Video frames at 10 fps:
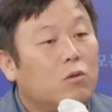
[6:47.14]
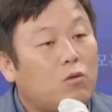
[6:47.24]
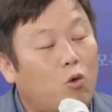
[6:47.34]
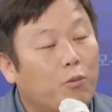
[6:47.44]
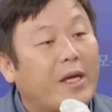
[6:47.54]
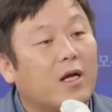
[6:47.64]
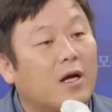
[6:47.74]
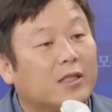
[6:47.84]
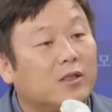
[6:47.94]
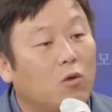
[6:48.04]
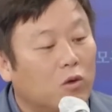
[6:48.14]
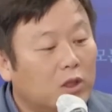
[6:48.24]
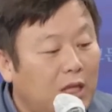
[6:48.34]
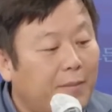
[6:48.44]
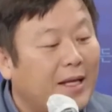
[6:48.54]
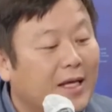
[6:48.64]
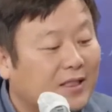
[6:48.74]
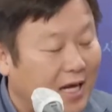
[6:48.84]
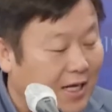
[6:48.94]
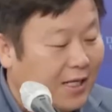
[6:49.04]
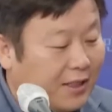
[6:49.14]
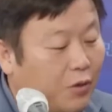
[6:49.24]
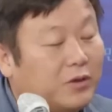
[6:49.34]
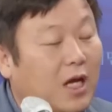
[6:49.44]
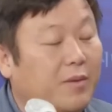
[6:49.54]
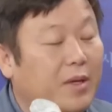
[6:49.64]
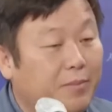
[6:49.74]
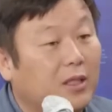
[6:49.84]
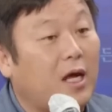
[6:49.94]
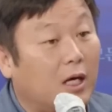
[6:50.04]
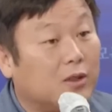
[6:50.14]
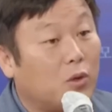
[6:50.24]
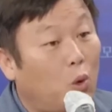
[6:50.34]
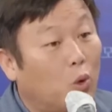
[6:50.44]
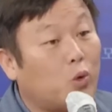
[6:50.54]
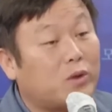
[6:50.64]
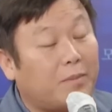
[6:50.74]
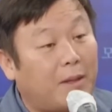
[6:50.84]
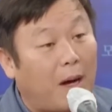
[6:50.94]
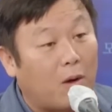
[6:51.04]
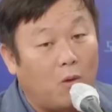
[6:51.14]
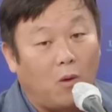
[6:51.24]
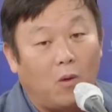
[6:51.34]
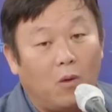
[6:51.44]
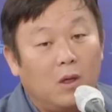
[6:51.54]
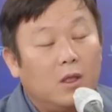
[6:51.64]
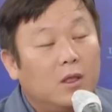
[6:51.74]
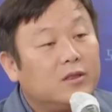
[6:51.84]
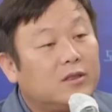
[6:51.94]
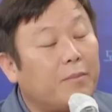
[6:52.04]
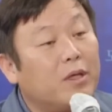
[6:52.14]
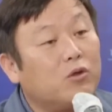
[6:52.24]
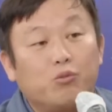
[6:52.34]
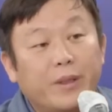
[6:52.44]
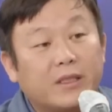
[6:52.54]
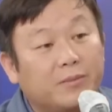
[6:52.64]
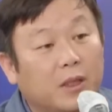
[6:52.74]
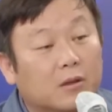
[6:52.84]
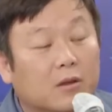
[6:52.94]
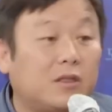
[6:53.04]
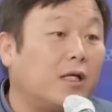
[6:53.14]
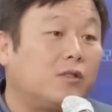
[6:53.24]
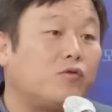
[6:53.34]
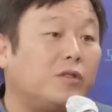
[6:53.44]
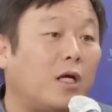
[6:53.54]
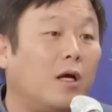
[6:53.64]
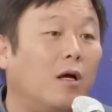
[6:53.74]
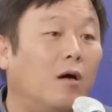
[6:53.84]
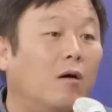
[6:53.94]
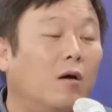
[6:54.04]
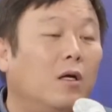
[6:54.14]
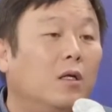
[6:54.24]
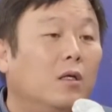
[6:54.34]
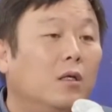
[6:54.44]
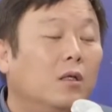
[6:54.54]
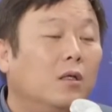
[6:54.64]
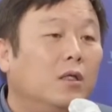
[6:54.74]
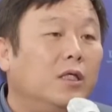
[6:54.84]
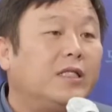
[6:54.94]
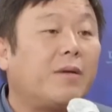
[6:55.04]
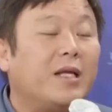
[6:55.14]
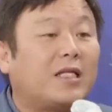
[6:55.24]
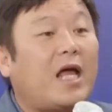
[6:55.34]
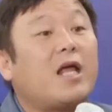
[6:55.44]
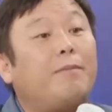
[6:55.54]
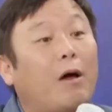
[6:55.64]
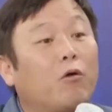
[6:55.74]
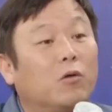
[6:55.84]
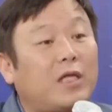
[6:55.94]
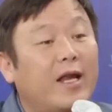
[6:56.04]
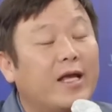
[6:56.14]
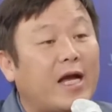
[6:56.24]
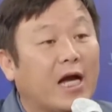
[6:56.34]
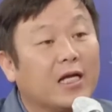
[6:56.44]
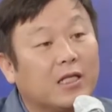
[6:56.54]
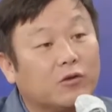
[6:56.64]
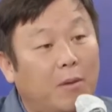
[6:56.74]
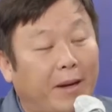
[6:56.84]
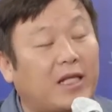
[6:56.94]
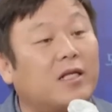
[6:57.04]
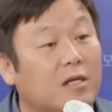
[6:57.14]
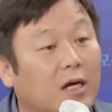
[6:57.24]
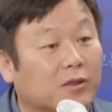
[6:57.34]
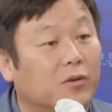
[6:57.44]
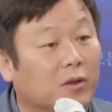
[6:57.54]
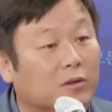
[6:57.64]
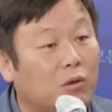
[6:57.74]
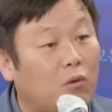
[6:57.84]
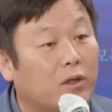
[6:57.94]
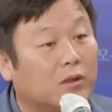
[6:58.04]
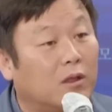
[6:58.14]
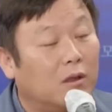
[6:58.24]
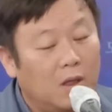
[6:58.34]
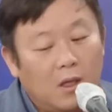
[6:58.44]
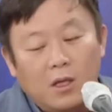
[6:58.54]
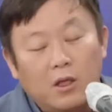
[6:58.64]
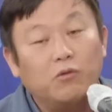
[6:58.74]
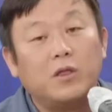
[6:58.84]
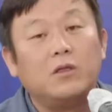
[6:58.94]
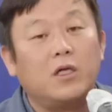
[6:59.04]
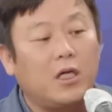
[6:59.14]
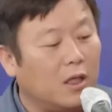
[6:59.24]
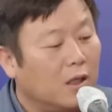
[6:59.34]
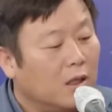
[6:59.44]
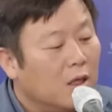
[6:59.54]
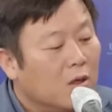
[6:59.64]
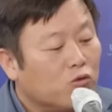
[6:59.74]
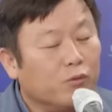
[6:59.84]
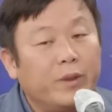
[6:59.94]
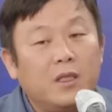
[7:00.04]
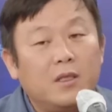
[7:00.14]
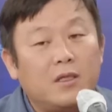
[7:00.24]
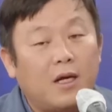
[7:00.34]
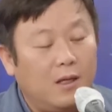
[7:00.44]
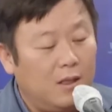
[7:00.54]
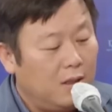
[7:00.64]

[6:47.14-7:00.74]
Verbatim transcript: 공백기를 가지고 그때 만에 장관이 새로운 사람이 임명돼 가지고 오송 참사 맞고 잼벌이 준비했으면 더잘했을 수도 있잖아요. 음. 이상민의 탄핵을 바로 탄핵이 가결된 순간 받아들여 가지고요 정권에서. 네. 근데 윤석열이 국민들을